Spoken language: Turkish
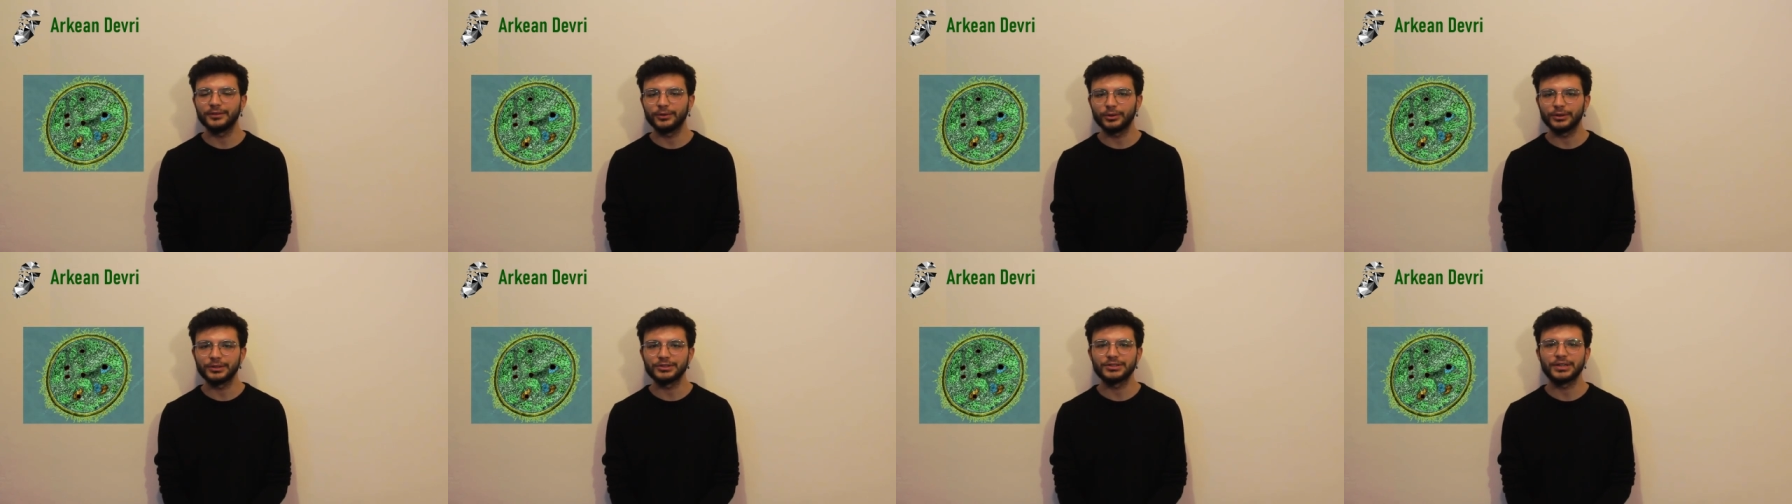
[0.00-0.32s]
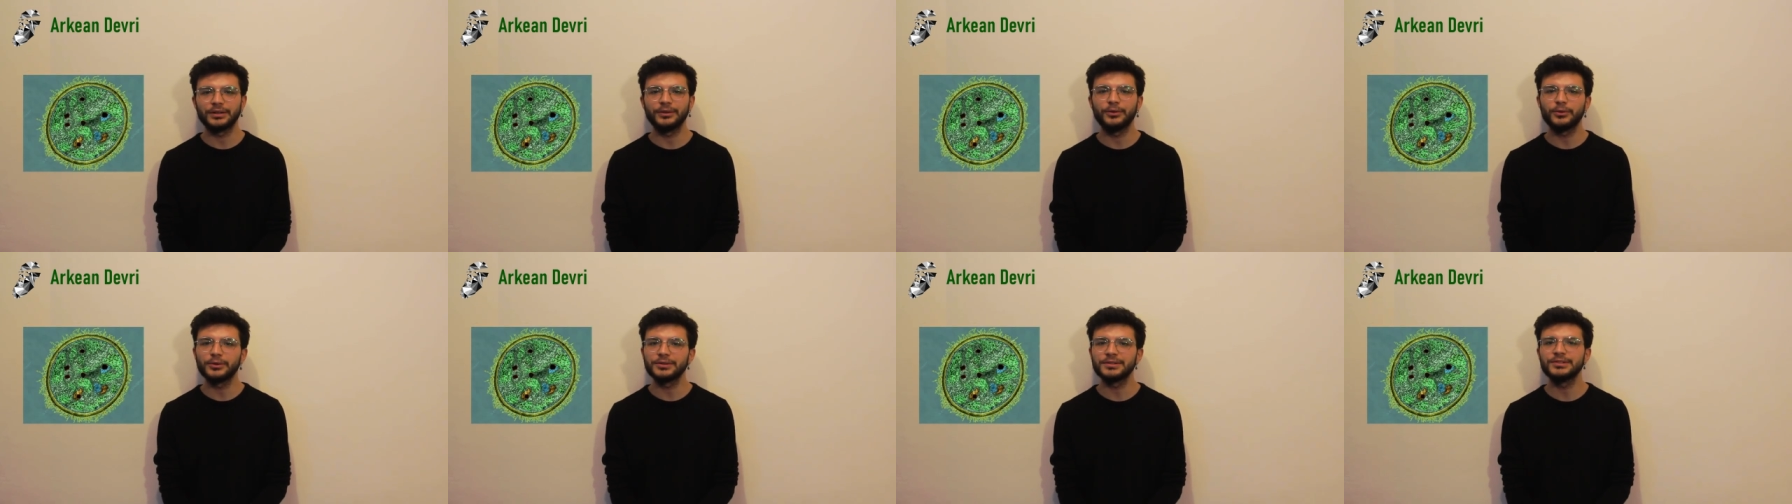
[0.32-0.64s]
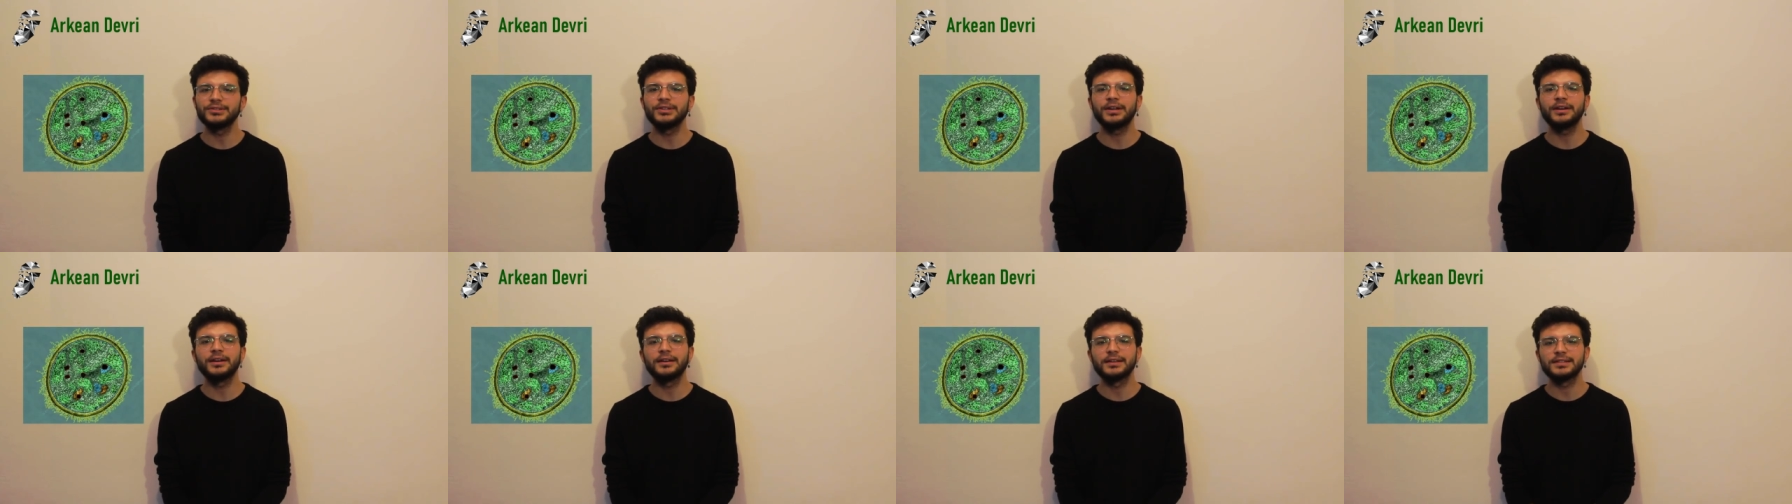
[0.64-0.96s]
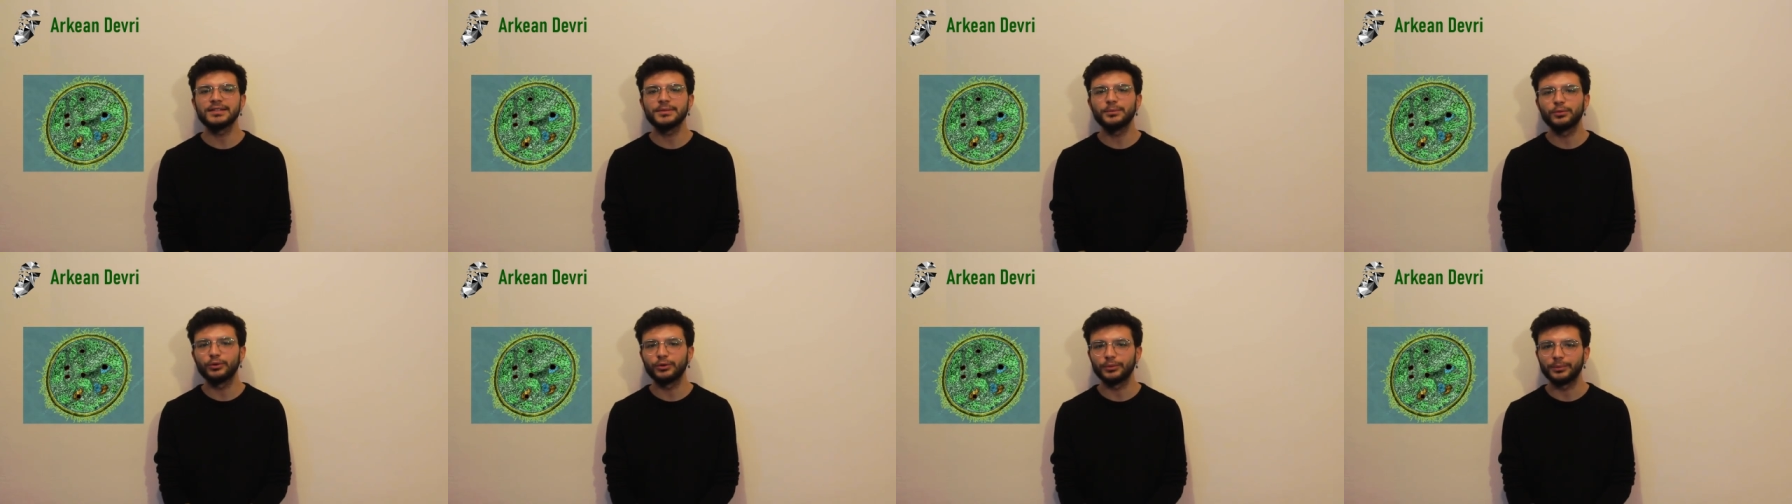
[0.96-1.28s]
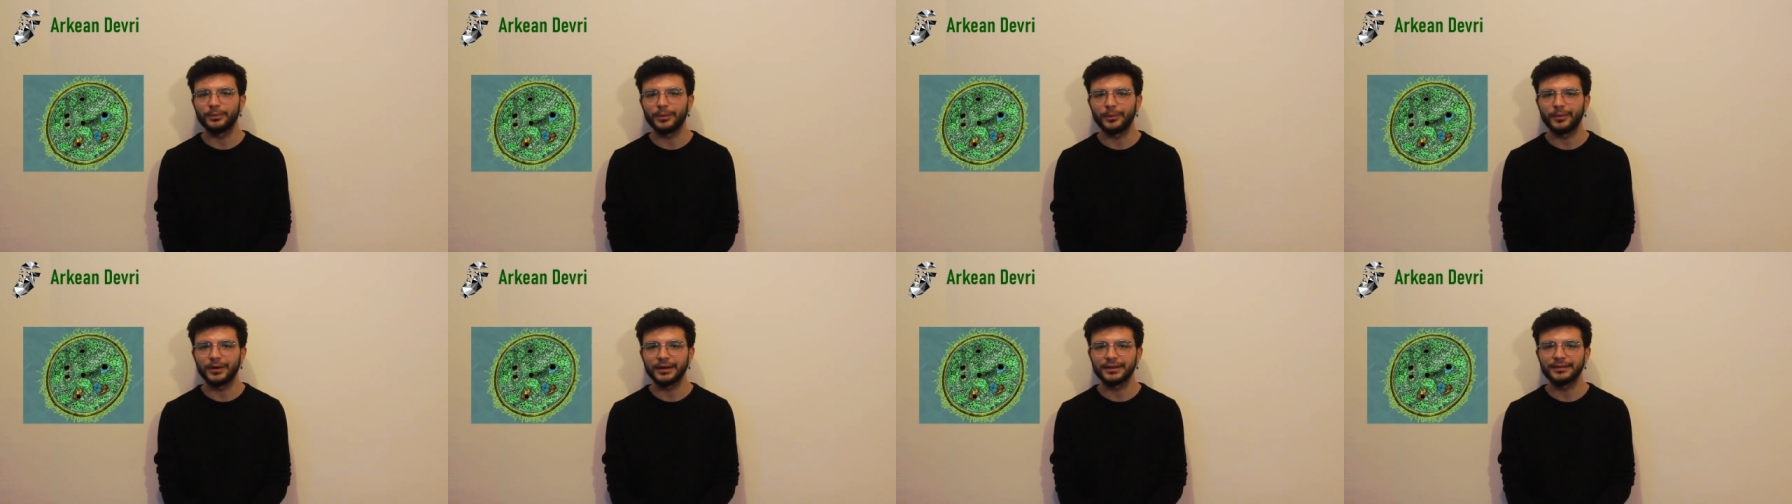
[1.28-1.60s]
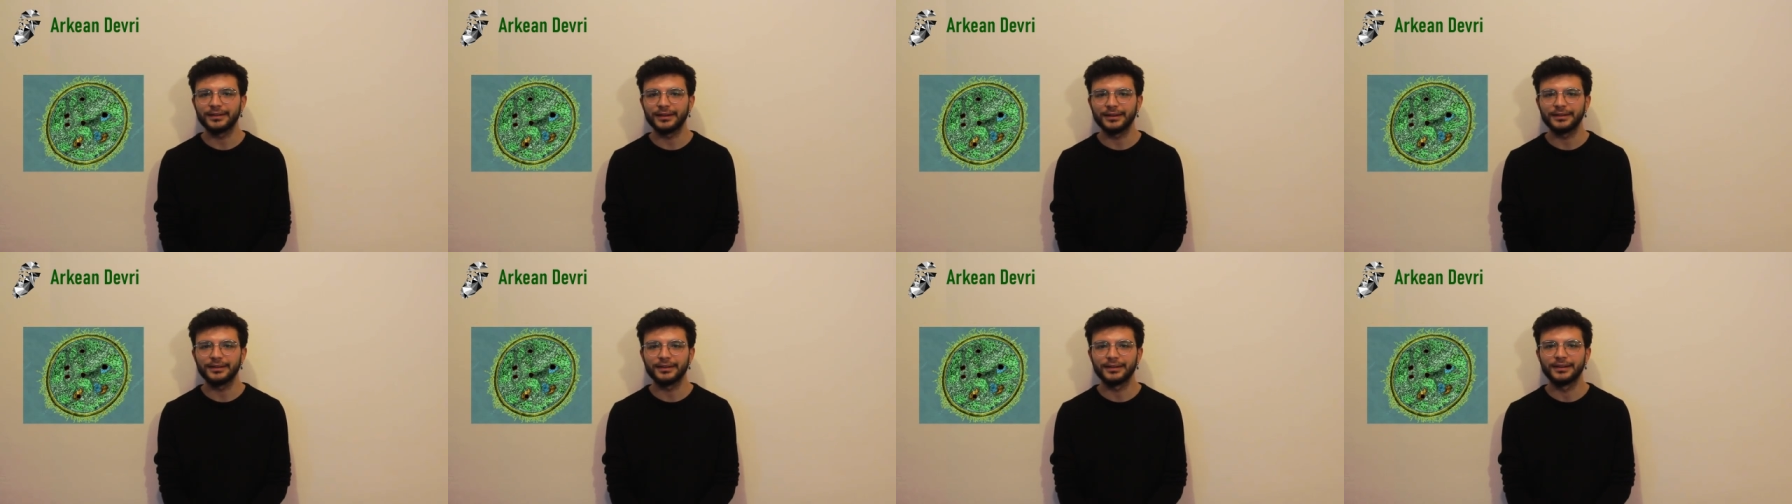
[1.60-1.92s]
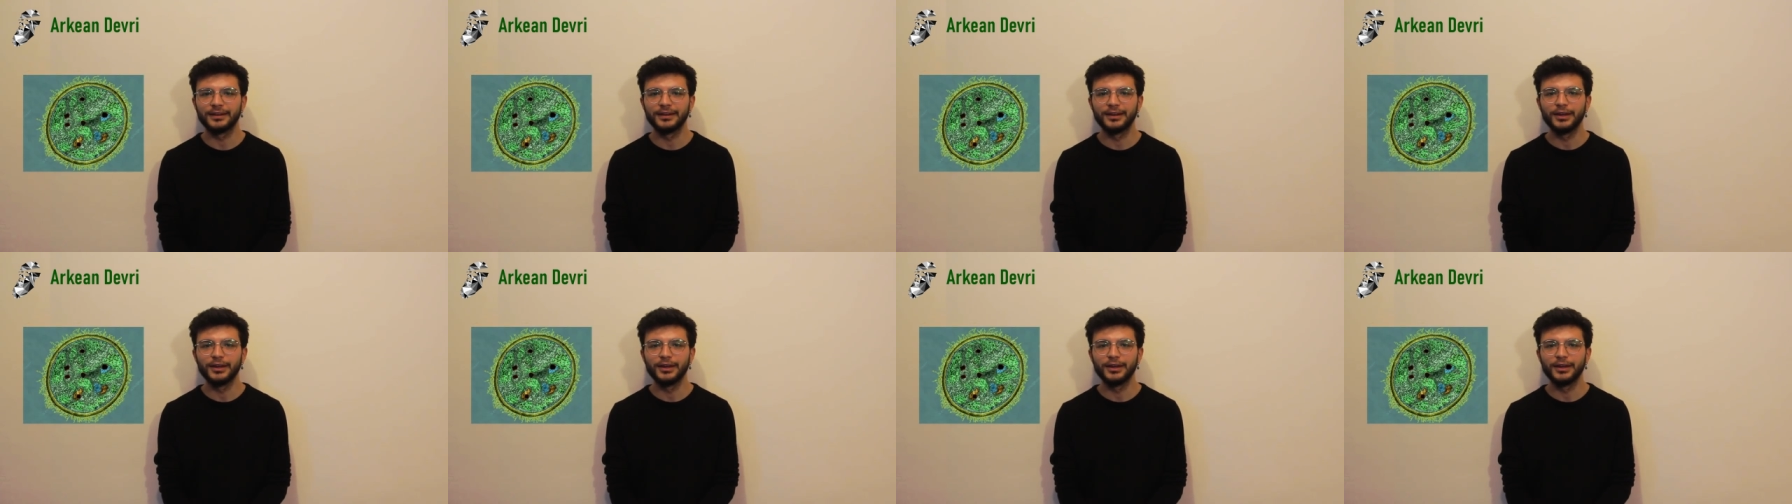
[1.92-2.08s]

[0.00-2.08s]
dolaşan oksijen gazı bulunmamaktaydı.